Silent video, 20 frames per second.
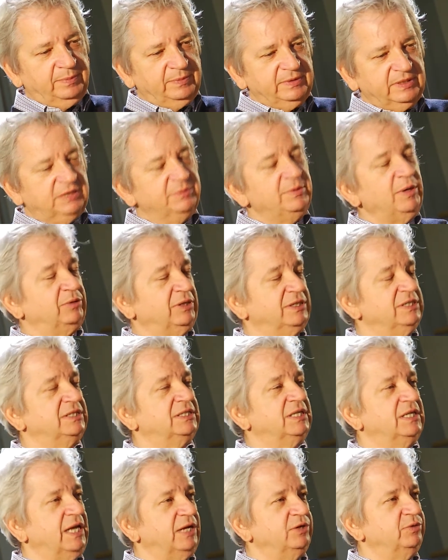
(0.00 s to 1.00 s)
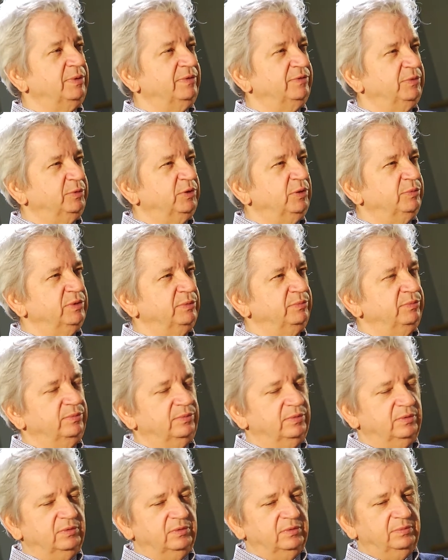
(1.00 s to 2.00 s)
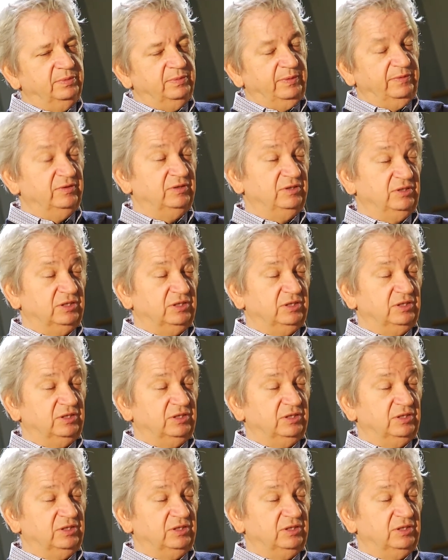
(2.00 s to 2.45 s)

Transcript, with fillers: Gdy miał taki scenariusz, prawdopodobnie pewnie